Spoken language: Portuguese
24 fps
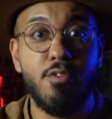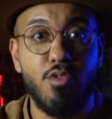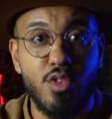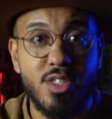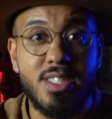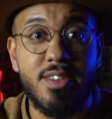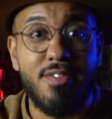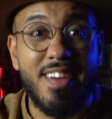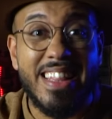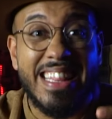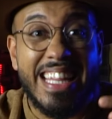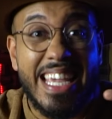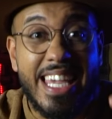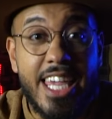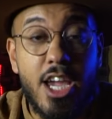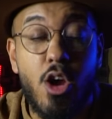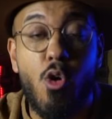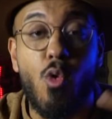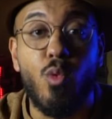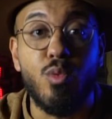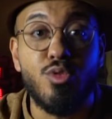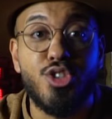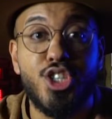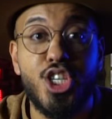e você vai ter que
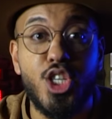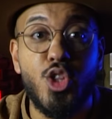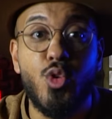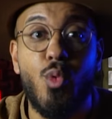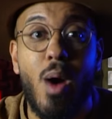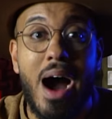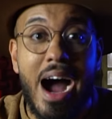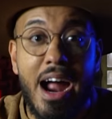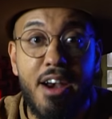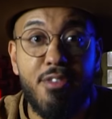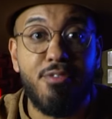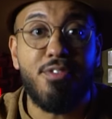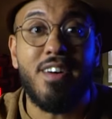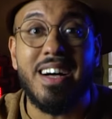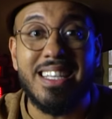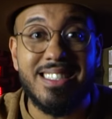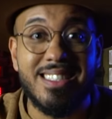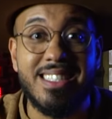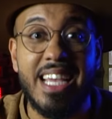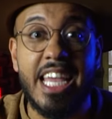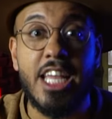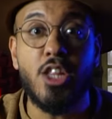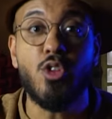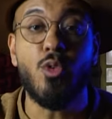continuar
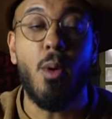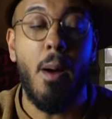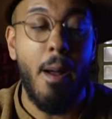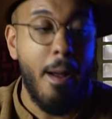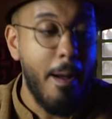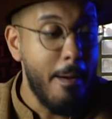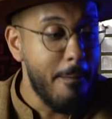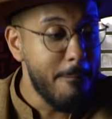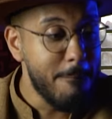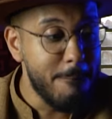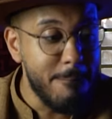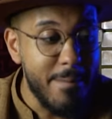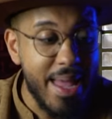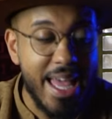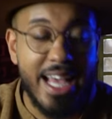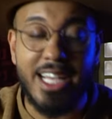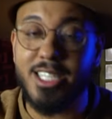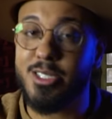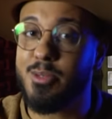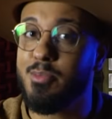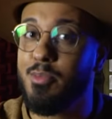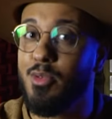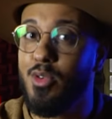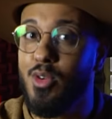fazendo
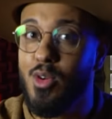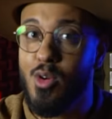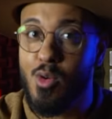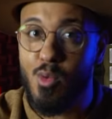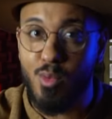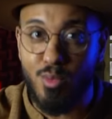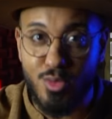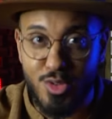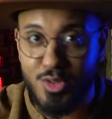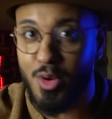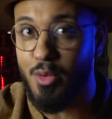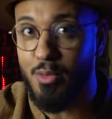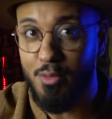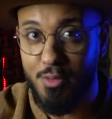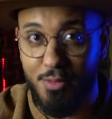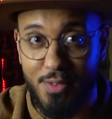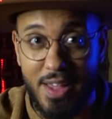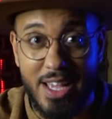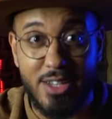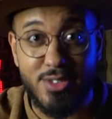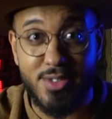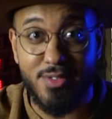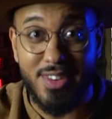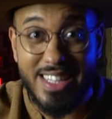mesmo com som
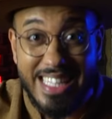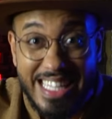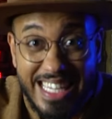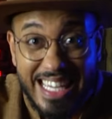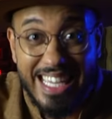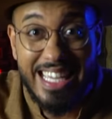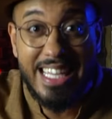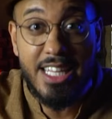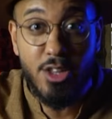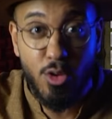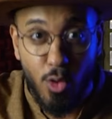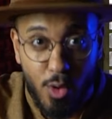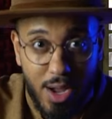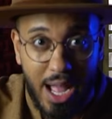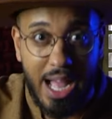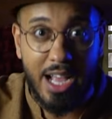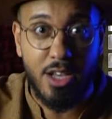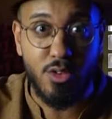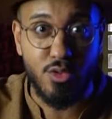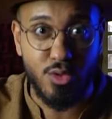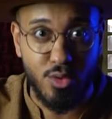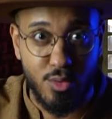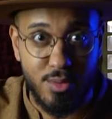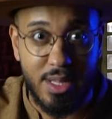feio, você vai ter que ignorar
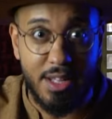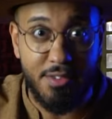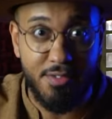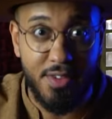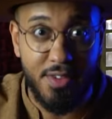que o som tá